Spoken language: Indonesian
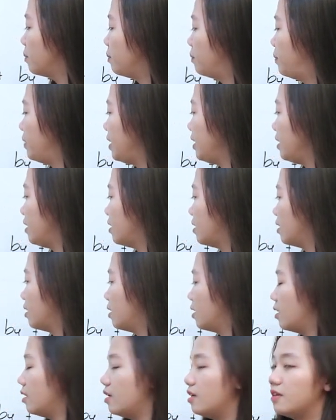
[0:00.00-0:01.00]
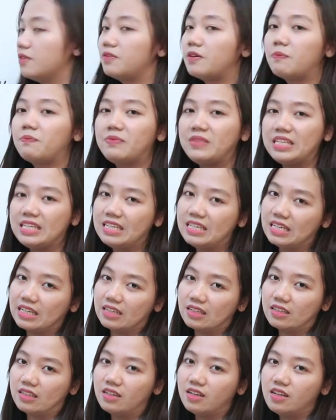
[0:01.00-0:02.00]
be, verb 3.
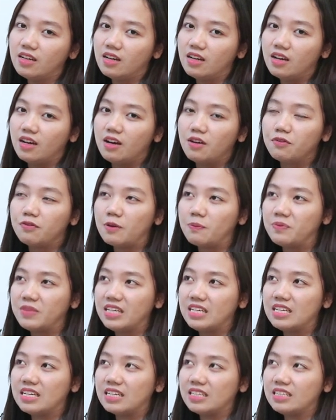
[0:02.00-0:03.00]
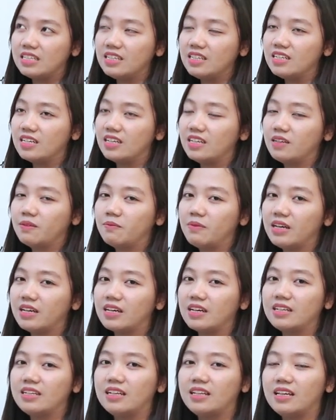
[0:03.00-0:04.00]
Verb 3-nya dari make
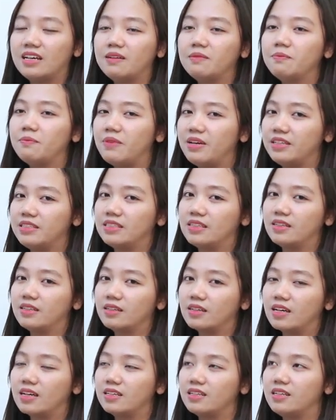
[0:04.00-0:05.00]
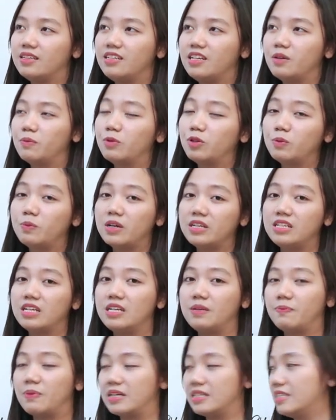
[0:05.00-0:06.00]
adalah made, karena dia berubah
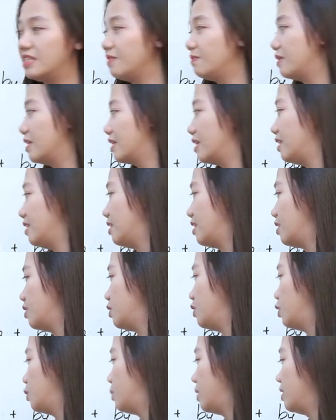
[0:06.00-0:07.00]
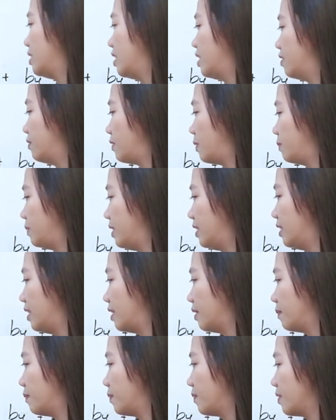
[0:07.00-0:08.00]
jadi pasif maka dia harus diubah jadi verb
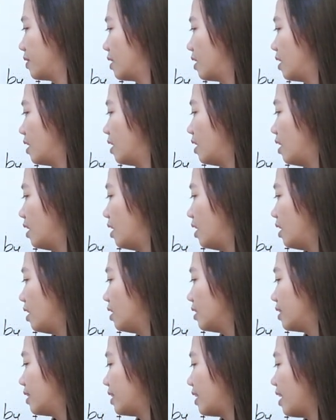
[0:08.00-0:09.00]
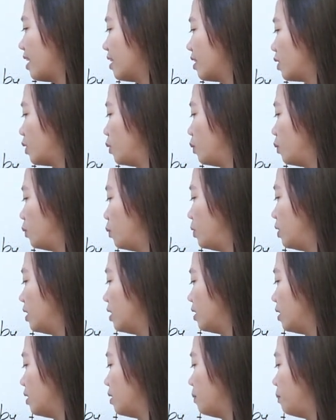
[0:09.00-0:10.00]
3. A cake
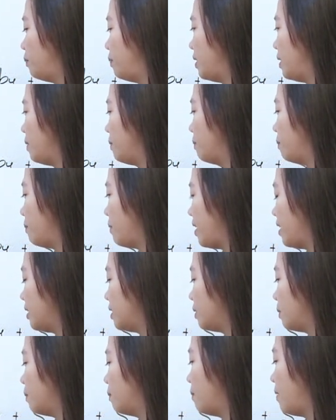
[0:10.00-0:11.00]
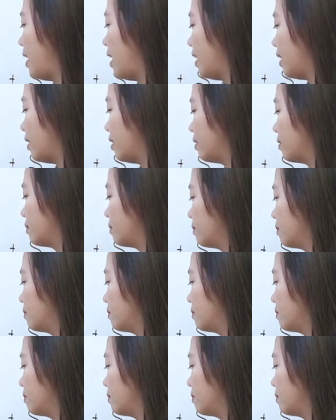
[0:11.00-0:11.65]
will be made by